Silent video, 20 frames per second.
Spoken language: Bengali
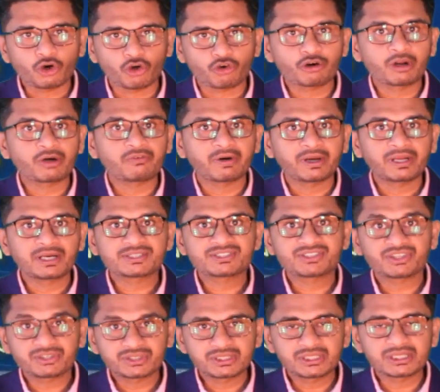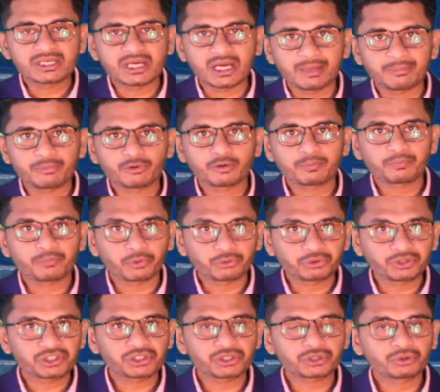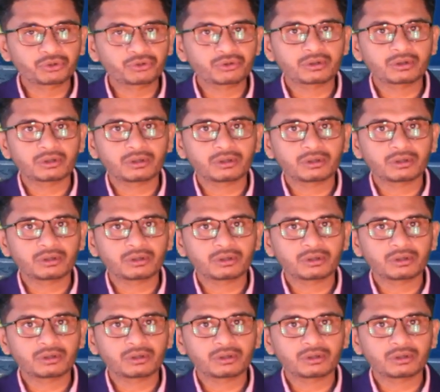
করোনা ভাইরাসের টিকা এবং প্রতিষেধক